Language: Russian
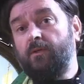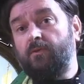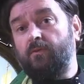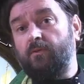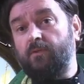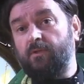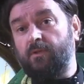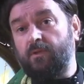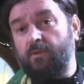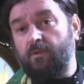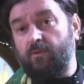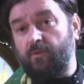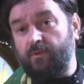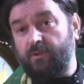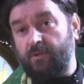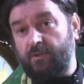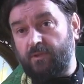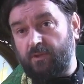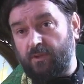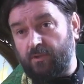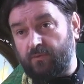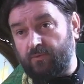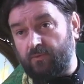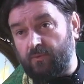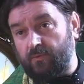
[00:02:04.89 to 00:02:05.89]
то он
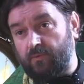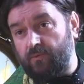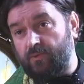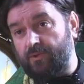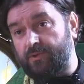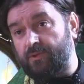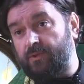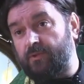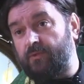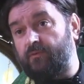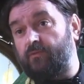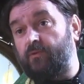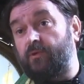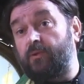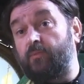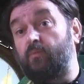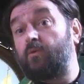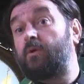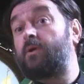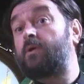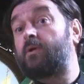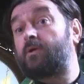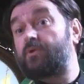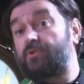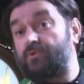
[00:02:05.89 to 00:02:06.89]
находит тех, кто лучше его,
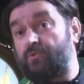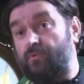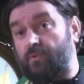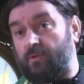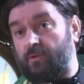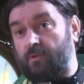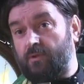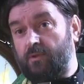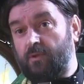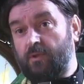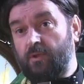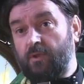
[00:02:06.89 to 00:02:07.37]
ему хорошо.